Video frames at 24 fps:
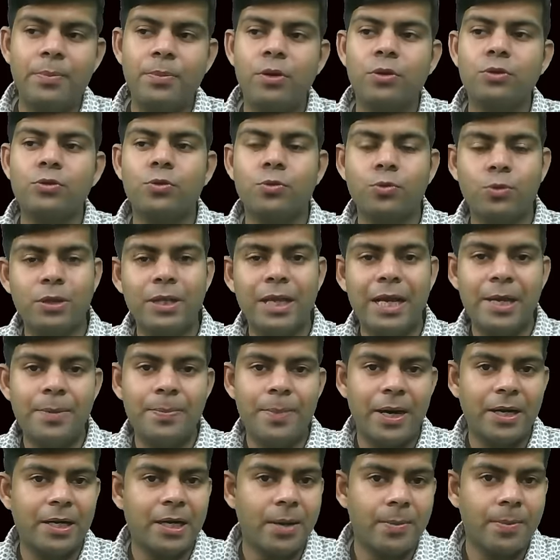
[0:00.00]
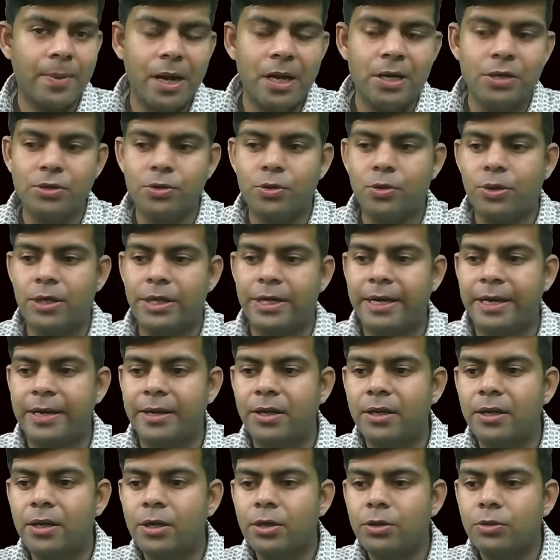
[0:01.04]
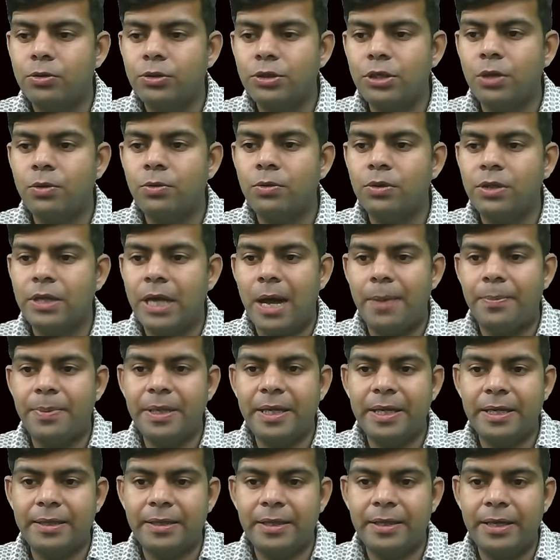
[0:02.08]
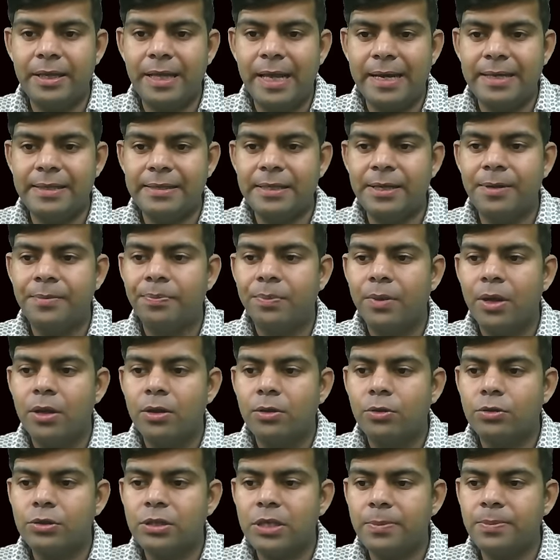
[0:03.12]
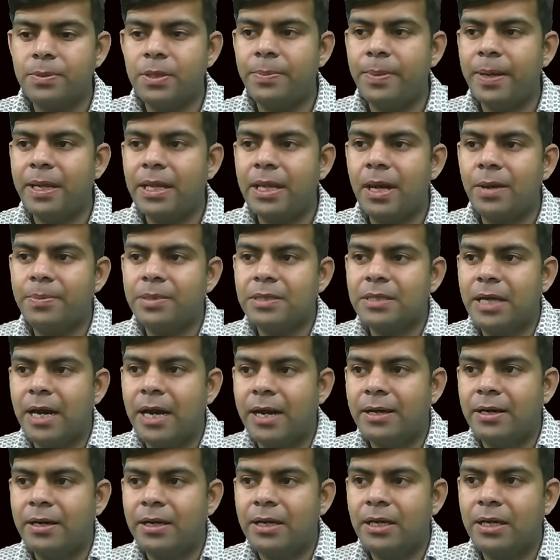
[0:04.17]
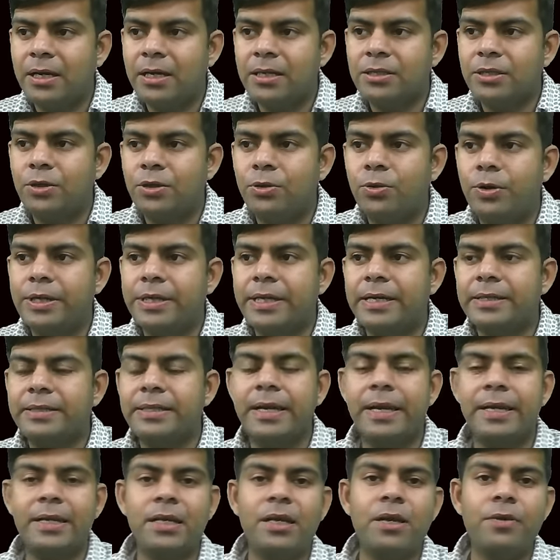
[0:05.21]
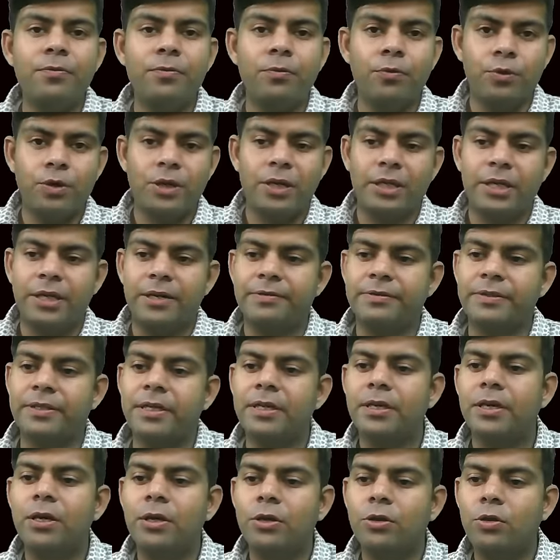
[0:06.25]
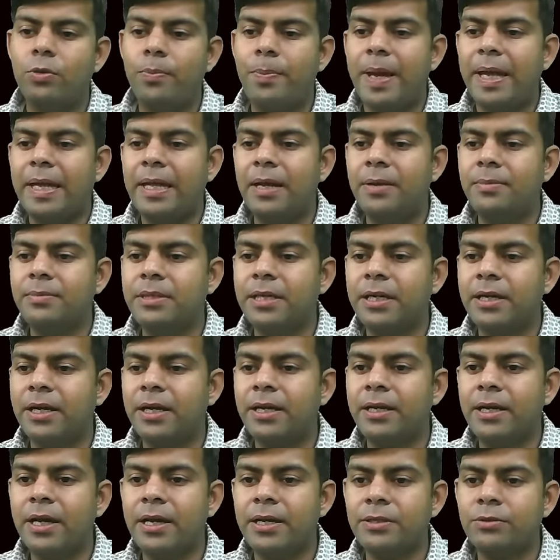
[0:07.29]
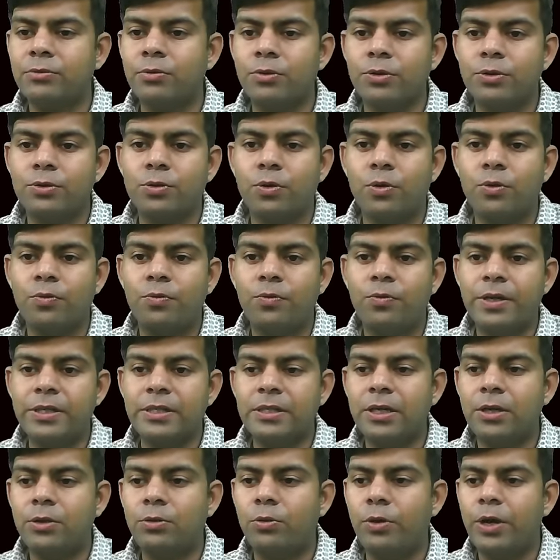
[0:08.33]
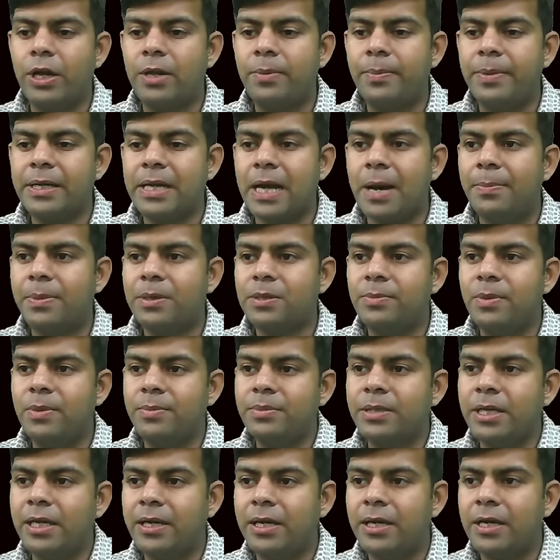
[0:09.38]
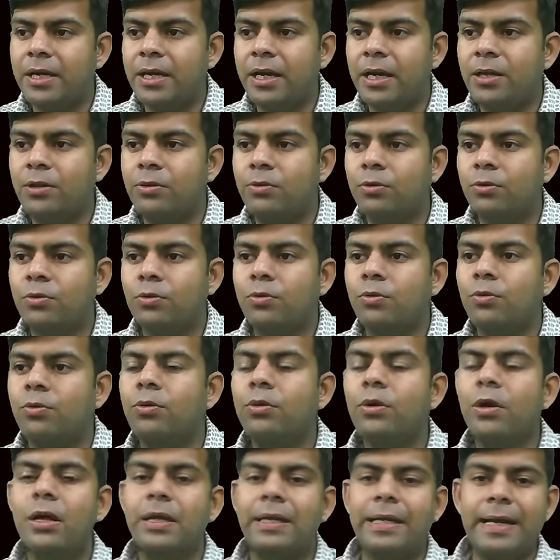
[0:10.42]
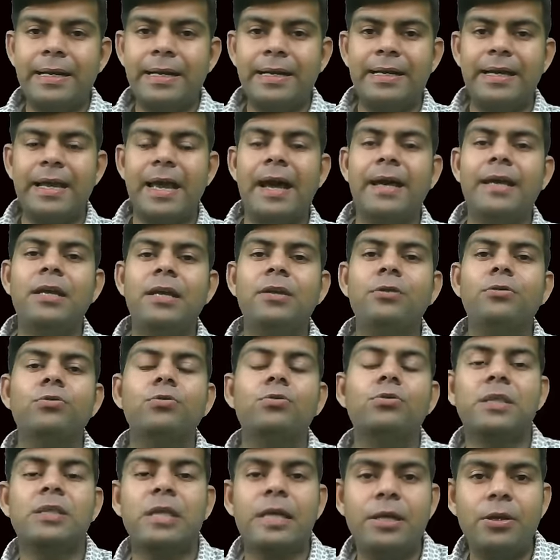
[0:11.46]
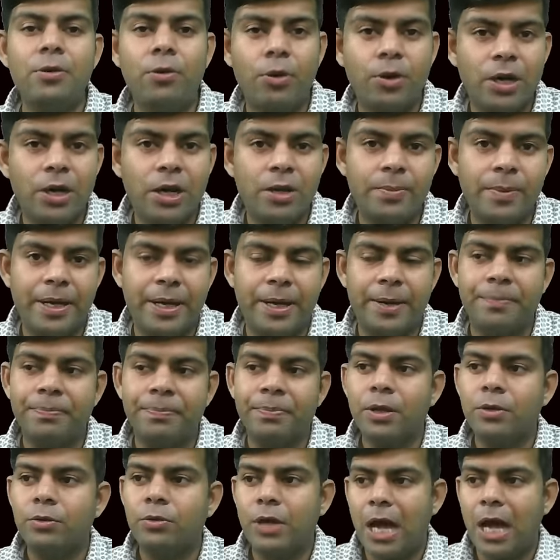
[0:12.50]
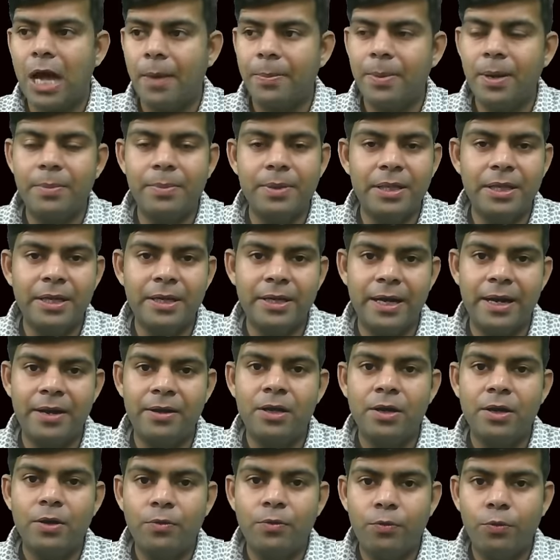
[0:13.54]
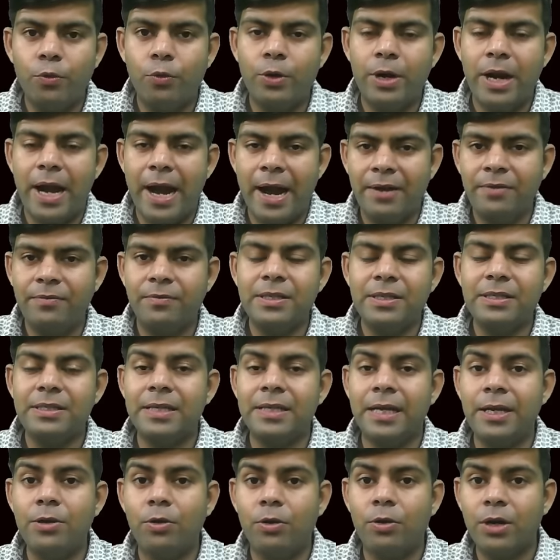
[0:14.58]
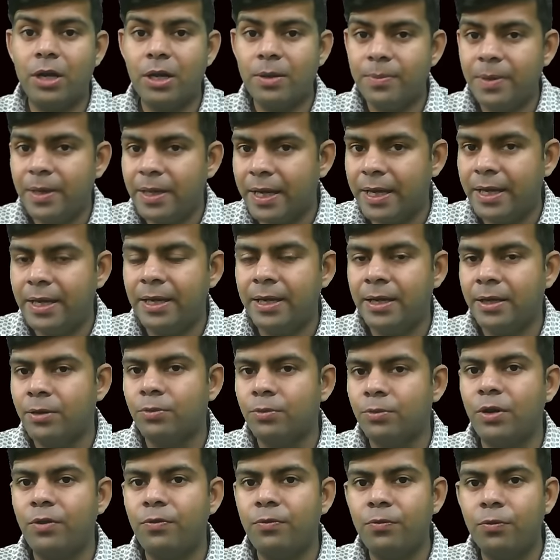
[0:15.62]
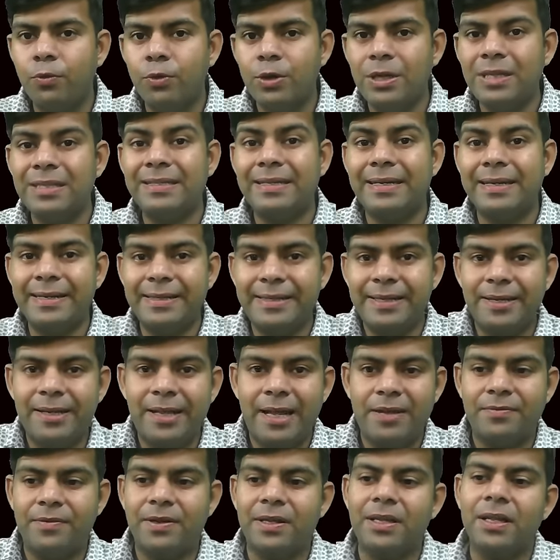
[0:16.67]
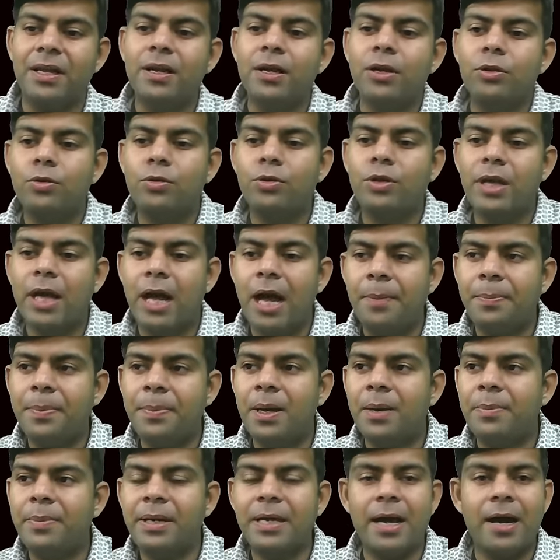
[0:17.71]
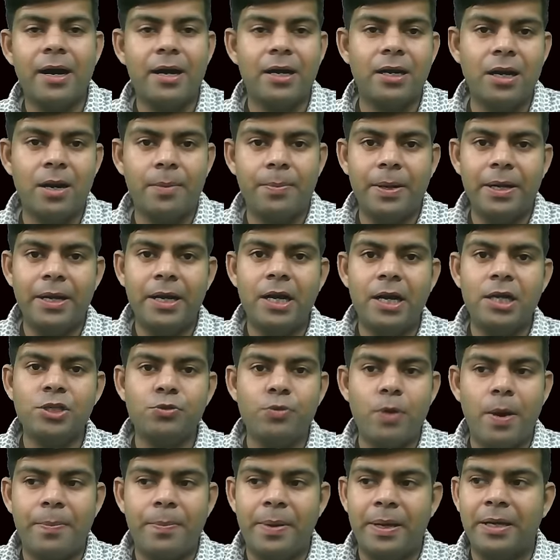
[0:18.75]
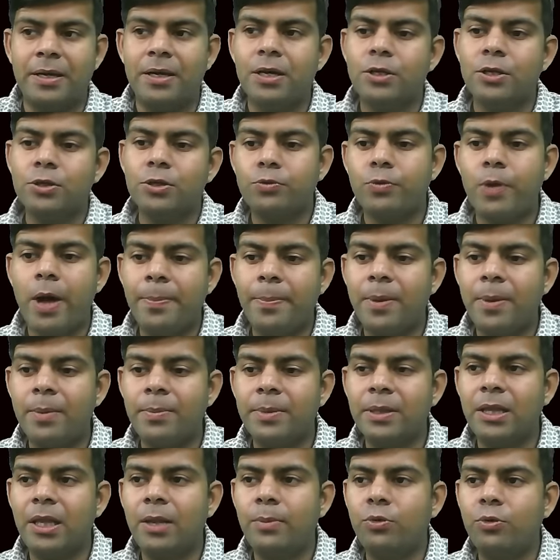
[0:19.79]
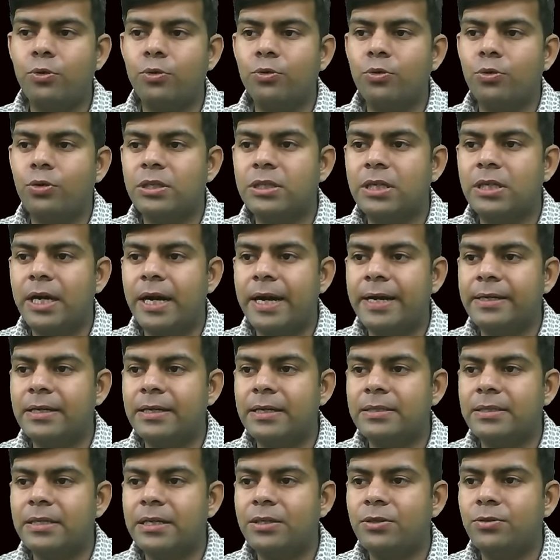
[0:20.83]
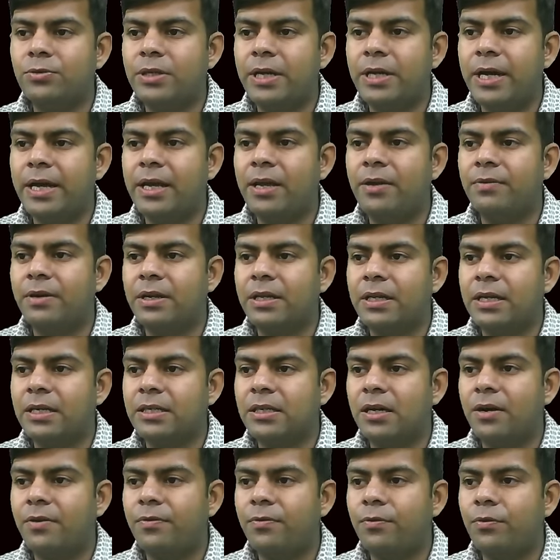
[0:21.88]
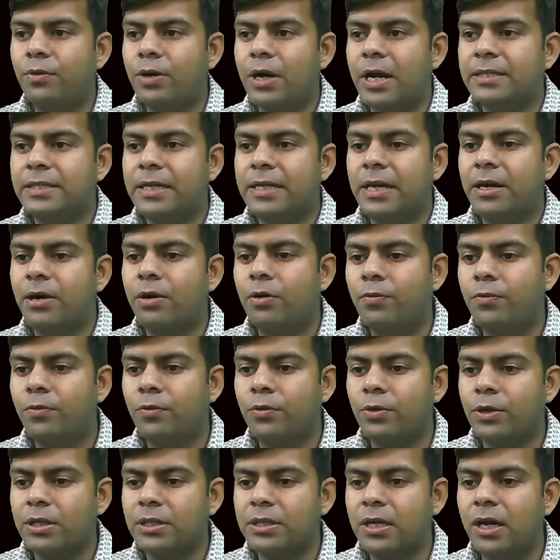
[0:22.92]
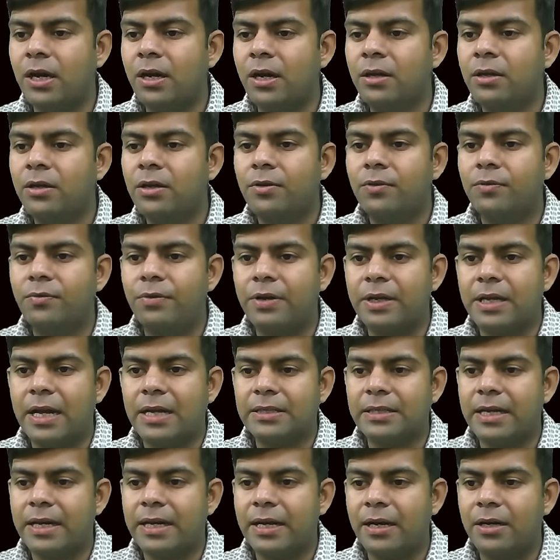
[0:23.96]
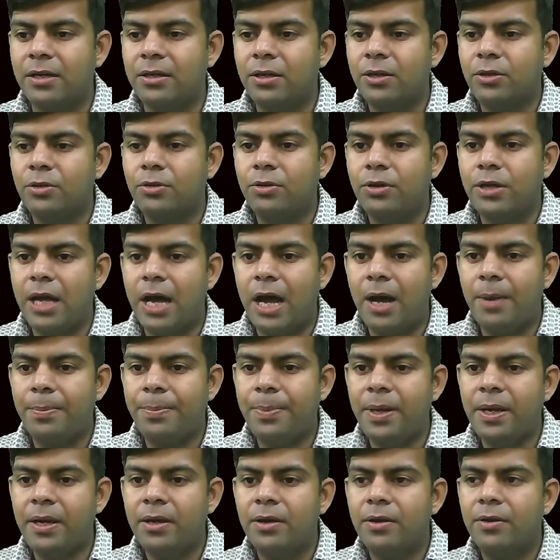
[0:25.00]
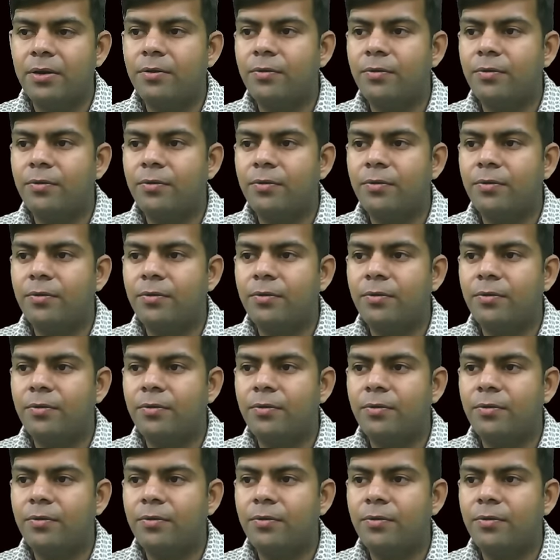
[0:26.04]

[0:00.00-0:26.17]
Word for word: करना है बिकॉज उतना ही पार्ट आपका अनसॉर्टेड है तो चलो यहाँ पे देखते हैं लाइन से तो सबसे पहले हम स्टार्ट करेंगे जीरो इंडेक्स से यानी कि फोर की तरफ से तो पहले हम चेक करेंगे किसको किसको फर्स्ट के दो एलिमेंट आपस में हम चेक करेंगे इन दोनों को राइट क्या ये दोनों सही ऑर्डर में है तो यहाँ पे हमें दिख रहा है फोर एंड वन सही ऑर्डर में नहीं है क्योंकि फोर इज ग्रेटर देन वन तो यहाँ पे हमें क्या करना पड़ेगा स्वापिंग स्वैप का मतलब दोनों की जगह इंटरचेंज हो जाएगी वन की जगह फोर आ जाएगा और फोर की जगह वन आ जाएगा तो यहाँ पे